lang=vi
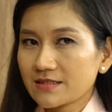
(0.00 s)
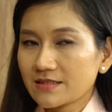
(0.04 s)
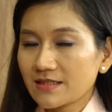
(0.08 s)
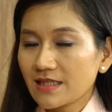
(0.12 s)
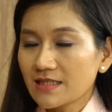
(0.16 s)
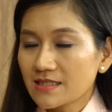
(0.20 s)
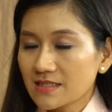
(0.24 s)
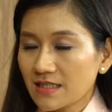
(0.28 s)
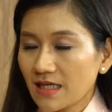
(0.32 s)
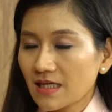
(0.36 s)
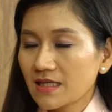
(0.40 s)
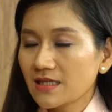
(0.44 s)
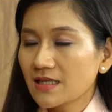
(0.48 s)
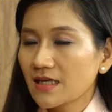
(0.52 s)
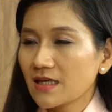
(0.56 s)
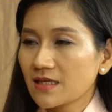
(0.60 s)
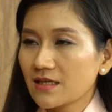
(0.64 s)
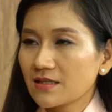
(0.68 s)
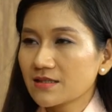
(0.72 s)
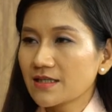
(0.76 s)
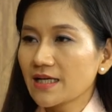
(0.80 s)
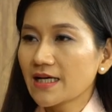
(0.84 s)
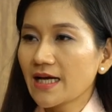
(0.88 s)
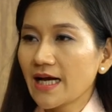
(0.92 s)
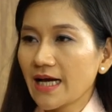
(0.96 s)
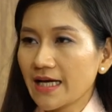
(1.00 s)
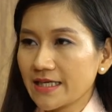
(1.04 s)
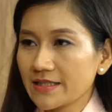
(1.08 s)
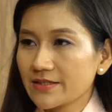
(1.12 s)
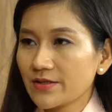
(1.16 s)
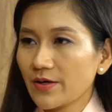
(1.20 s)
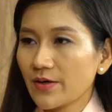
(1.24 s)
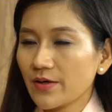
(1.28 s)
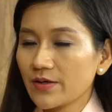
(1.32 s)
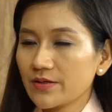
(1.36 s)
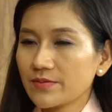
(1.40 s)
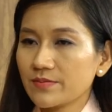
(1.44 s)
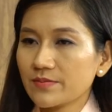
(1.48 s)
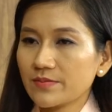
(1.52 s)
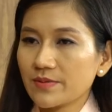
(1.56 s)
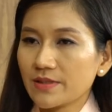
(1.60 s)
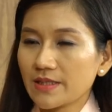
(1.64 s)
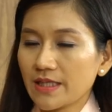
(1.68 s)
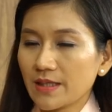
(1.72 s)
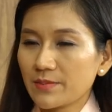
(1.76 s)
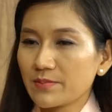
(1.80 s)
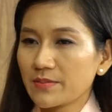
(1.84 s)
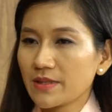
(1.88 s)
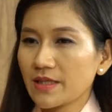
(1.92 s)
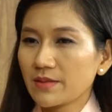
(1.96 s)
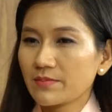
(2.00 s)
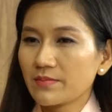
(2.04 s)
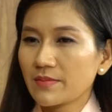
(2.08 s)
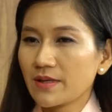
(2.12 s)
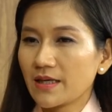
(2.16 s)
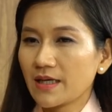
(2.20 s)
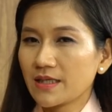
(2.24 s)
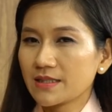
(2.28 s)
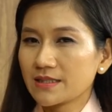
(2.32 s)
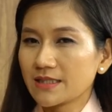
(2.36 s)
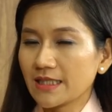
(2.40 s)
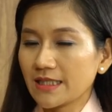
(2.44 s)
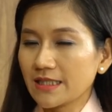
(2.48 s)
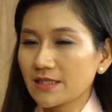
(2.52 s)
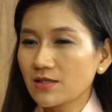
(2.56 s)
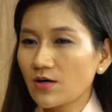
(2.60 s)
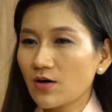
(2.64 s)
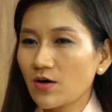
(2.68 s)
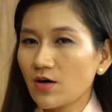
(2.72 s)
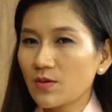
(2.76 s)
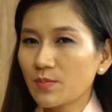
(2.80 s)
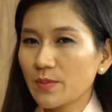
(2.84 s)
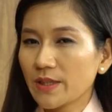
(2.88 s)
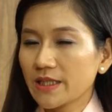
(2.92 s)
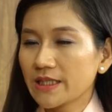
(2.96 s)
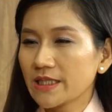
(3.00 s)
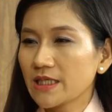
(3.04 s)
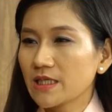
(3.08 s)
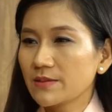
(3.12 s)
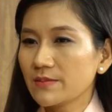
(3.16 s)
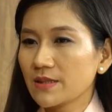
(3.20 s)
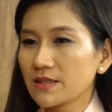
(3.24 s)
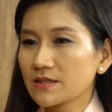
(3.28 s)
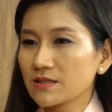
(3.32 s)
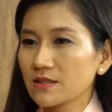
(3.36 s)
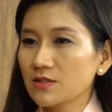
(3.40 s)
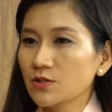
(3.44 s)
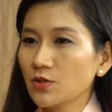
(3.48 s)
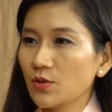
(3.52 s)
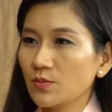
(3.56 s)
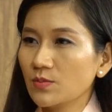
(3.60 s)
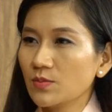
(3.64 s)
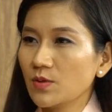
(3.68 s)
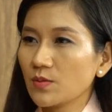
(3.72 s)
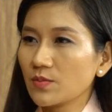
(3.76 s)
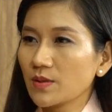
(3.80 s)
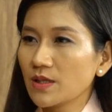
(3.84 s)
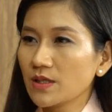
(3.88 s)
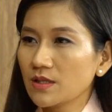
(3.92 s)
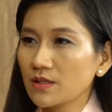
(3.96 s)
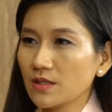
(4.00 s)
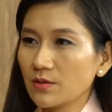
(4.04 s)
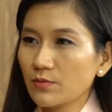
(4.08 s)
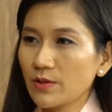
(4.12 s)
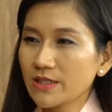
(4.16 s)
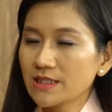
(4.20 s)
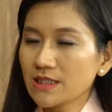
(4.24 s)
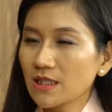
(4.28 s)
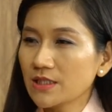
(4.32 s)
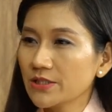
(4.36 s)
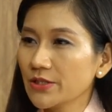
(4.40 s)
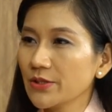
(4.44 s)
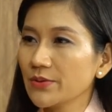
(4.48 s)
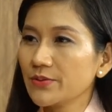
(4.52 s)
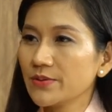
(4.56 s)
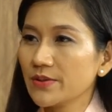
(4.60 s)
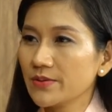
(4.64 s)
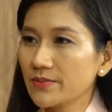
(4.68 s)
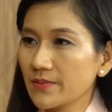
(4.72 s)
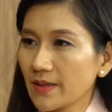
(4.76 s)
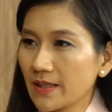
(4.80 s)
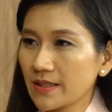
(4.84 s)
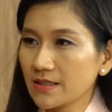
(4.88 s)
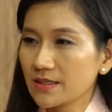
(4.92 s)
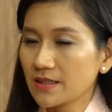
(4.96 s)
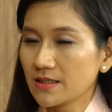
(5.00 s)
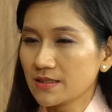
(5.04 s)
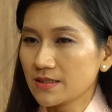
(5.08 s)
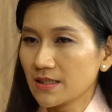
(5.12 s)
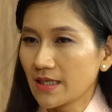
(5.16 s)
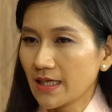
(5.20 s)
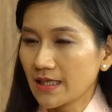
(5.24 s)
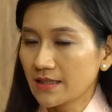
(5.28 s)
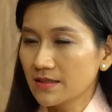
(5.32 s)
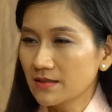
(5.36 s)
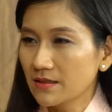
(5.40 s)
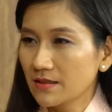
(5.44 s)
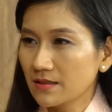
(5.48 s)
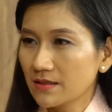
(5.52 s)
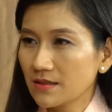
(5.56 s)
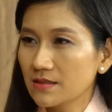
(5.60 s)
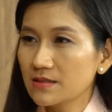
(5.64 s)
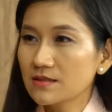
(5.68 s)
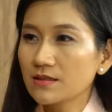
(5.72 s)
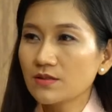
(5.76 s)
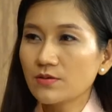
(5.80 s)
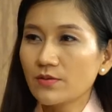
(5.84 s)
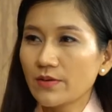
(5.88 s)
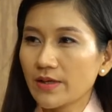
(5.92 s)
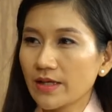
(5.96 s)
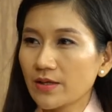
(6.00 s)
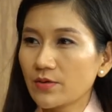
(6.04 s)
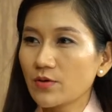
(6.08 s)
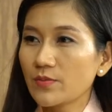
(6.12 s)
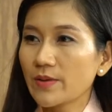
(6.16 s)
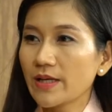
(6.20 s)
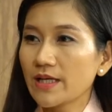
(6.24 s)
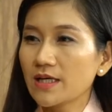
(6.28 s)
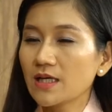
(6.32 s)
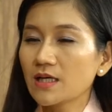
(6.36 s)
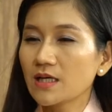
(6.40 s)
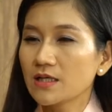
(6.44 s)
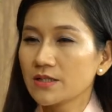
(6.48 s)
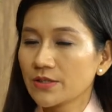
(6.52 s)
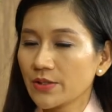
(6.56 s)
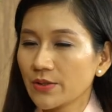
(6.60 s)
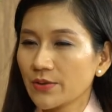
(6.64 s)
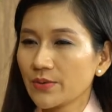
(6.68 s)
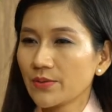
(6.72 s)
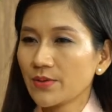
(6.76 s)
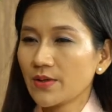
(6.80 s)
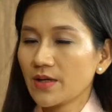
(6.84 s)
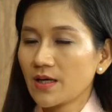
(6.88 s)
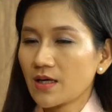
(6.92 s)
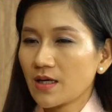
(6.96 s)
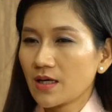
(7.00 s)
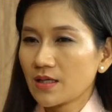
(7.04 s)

Chắc chắn là có tác hại rồi. Vì đặc biệt mà trẻ con mà khi mà sử dụng một cái lượng quá chất nhiều như vậy thì sẽ ảnh hưởng đến sức khỏe của bé rất là nhiều.